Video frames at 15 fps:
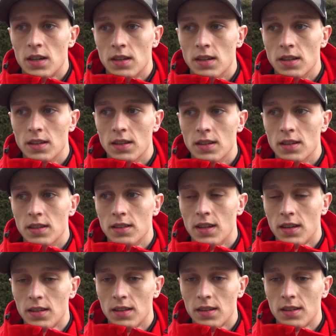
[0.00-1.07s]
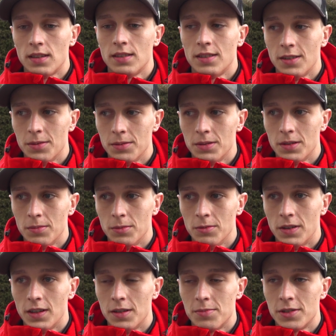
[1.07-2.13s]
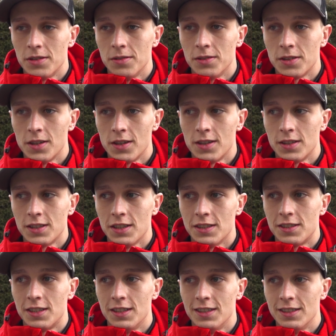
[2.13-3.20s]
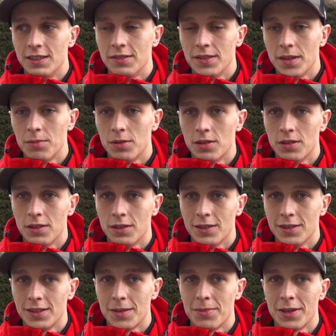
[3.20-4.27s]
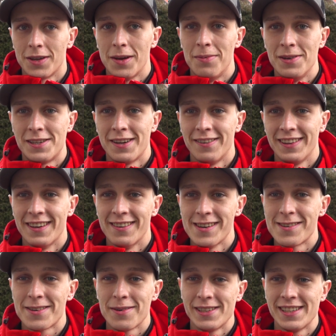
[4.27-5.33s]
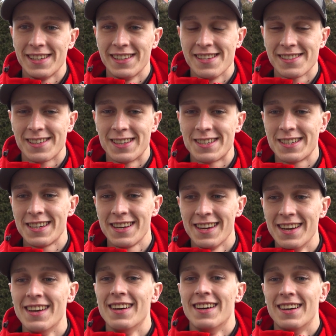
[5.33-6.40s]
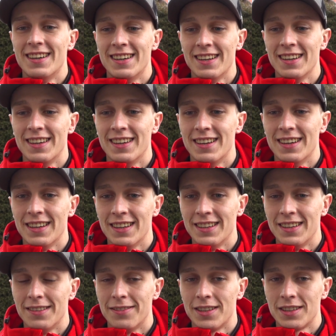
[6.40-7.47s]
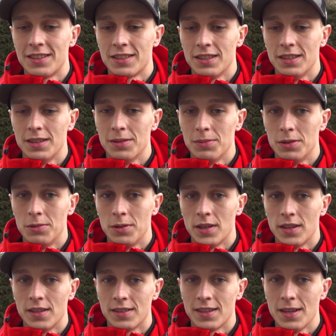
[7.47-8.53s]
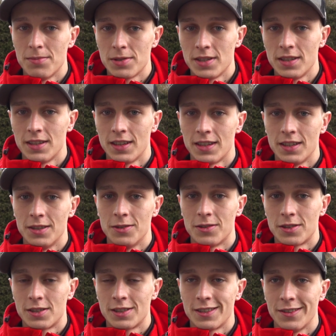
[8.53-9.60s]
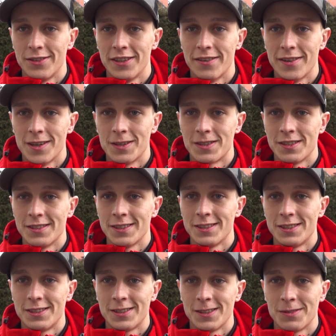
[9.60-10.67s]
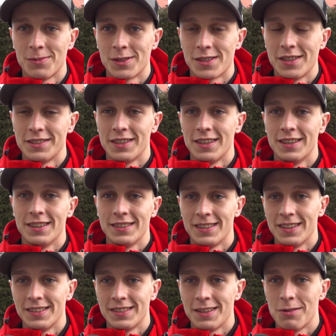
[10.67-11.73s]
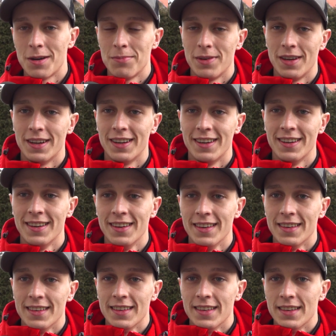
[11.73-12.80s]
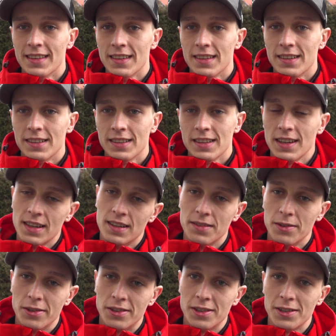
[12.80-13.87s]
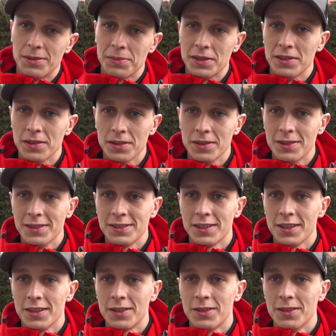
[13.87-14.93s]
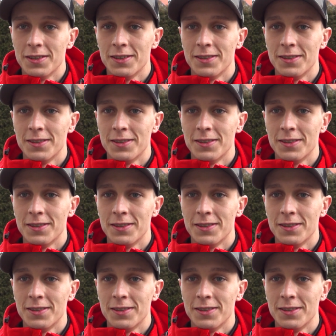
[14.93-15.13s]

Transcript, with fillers: E, tak, tak. To, to był najlepszy tu skok, chociaż e, dziwne, bo za mi się wydawało, że będzie jeden z gorszych, ale, ale nie, faktycznie był jeden z lepszych. Taki już się wydawało, że coś, coś może za, za, załapie, ale, no, ale wliczyliśmy do, do starego.